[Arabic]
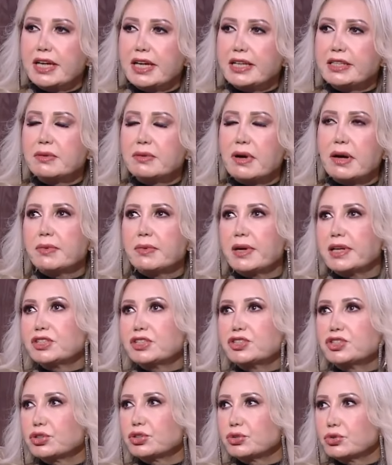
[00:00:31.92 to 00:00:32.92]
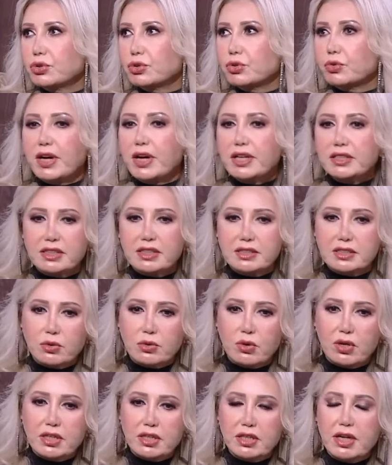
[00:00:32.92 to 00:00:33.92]
يعني ما عملتش دور واحده
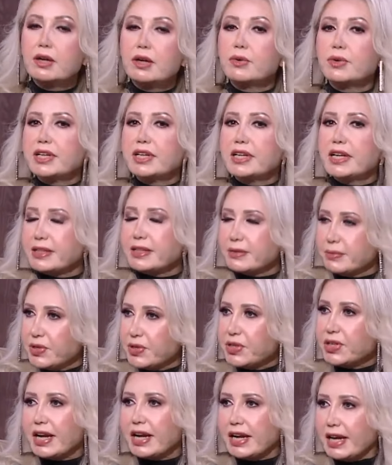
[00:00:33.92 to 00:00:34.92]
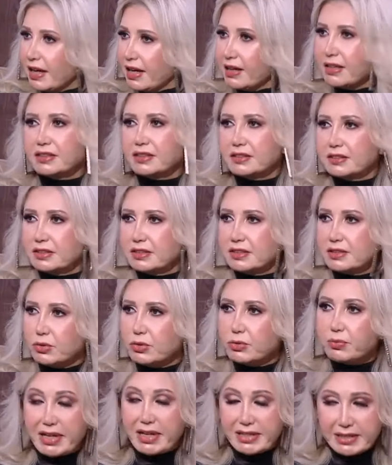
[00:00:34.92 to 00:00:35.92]
صغيره وهي كبيره لا
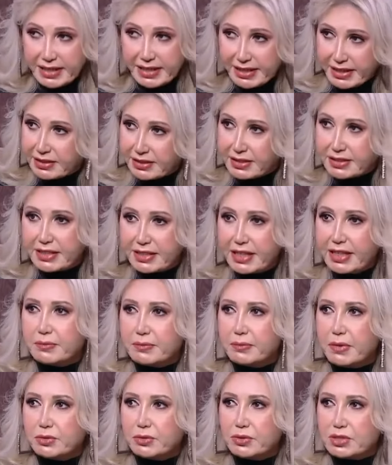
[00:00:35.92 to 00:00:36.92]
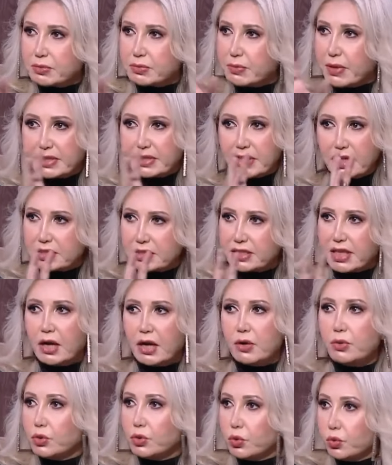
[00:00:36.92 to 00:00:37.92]
ومع انها كانت نجمه واسمها اتحط
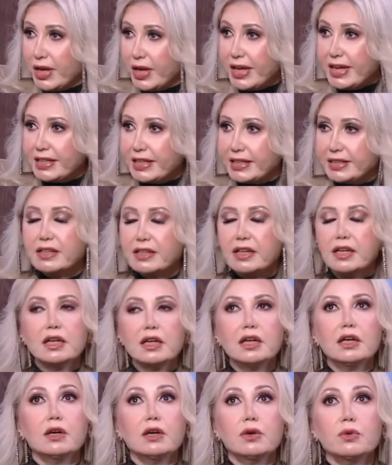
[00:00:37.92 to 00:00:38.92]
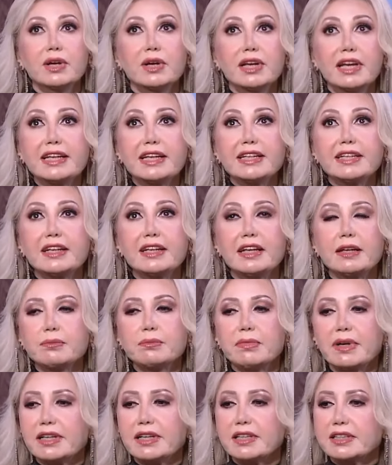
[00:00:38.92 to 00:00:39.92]
اول واحد ولكن
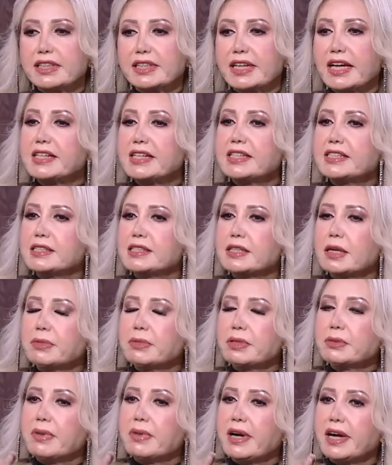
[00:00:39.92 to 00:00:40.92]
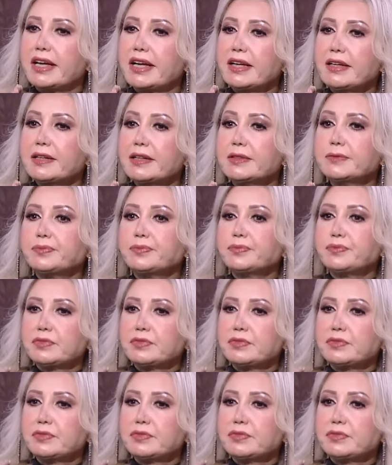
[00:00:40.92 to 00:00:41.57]
لما جاء الزمن معاها